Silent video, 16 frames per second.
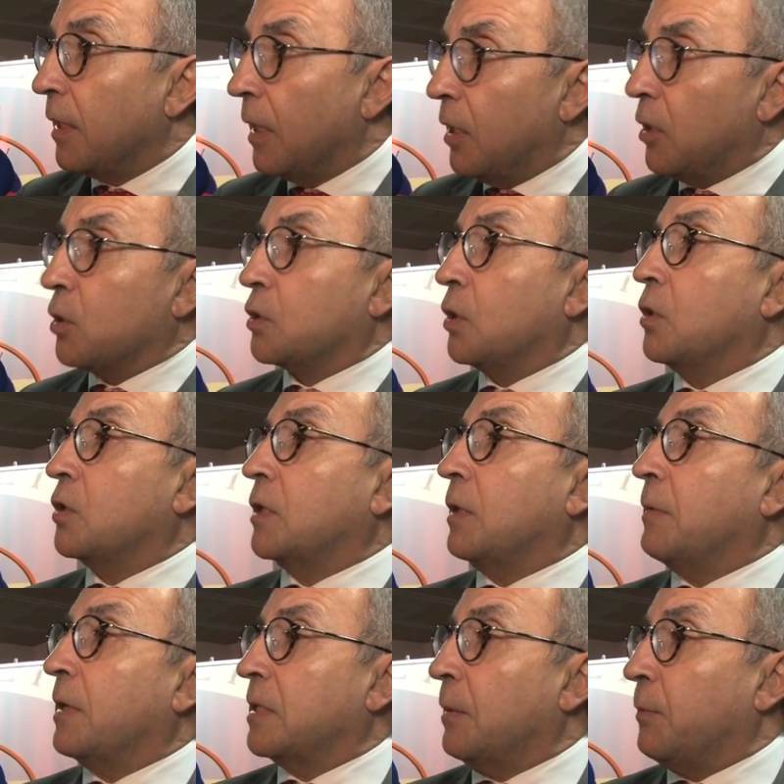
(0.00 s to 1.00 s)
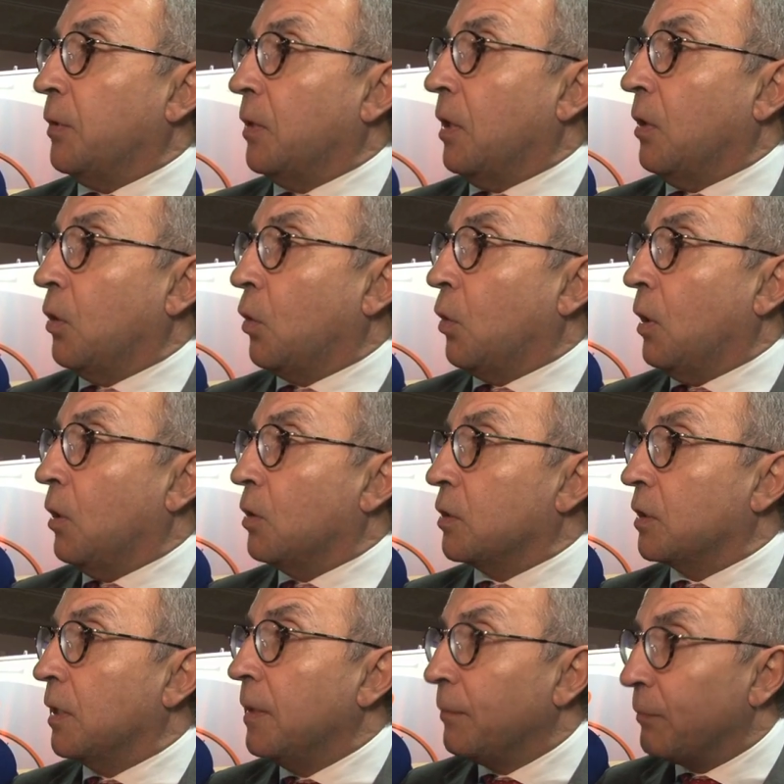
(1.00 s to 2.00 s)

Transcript: Ellos son los que más apoyan los juegos.